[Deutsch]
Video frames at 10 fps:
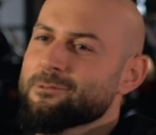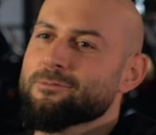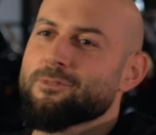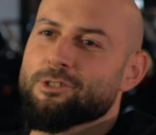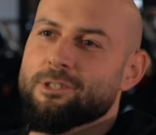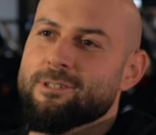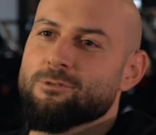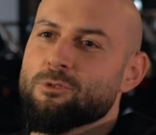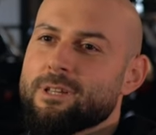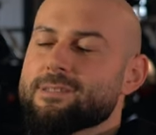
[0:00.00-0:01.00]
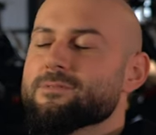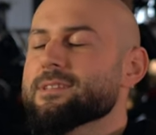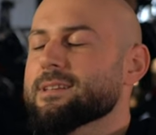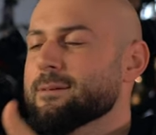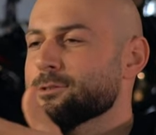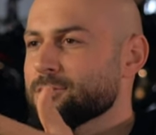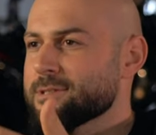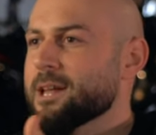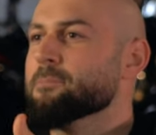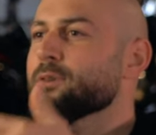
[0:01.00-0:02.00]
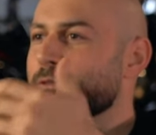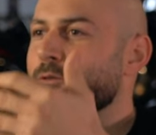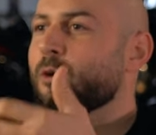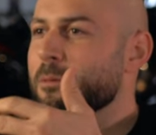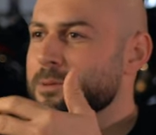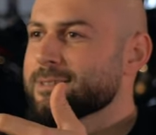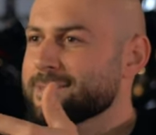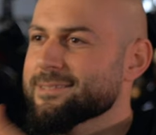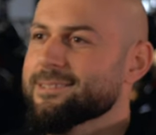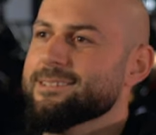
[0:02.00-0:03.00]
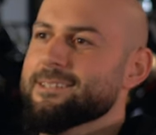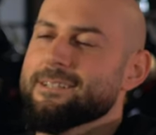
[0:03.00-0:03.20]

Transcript: und versteht natürlich jetzt, wie es der Name schon sagt, Performance. Ne?